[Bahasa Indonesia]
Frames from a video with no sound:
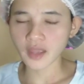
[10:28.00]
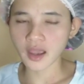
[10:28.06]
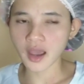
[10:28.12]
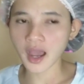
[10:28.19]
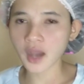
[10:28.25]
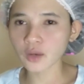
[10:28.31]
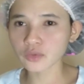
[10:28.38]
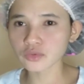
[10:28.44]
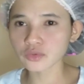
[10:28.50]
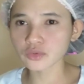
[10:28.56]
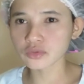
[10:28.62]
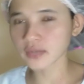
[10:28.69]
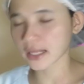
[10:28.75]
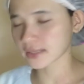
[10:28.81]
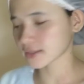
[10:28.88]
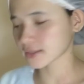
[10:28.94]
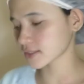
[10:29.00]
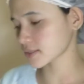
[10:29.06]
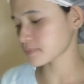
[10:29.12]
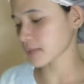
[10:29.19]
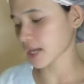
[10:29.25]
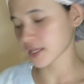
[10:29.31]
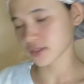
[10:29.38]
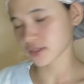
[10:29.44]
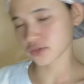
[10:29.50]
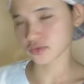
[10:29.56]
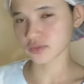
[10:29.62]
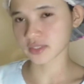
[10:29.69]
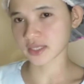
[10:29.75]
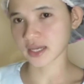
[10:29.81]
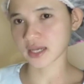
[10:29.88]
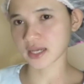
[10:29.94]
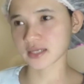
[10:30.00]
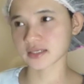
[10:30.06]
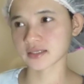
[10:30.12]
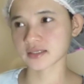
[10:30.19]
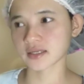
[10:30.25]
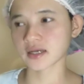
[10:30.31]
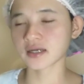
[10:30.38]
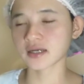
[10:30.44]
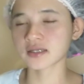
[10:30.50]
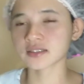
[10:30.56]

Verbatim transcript: aku nanti melanjutkan uh,